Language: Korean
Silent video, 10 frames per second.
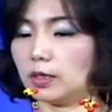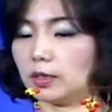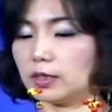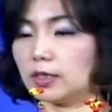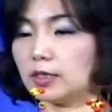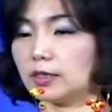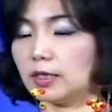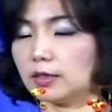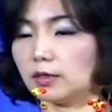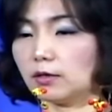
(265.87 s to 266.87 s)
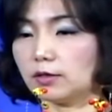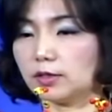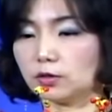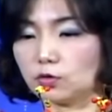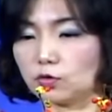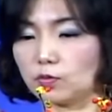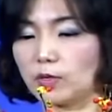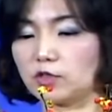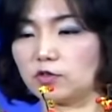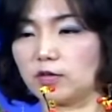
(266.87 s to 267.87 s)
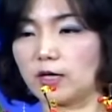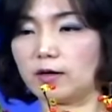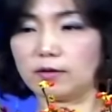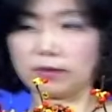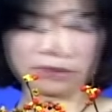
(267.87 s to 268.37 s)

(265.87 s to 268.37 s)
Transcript: 긴 듯한 선을 조금 빼주세요.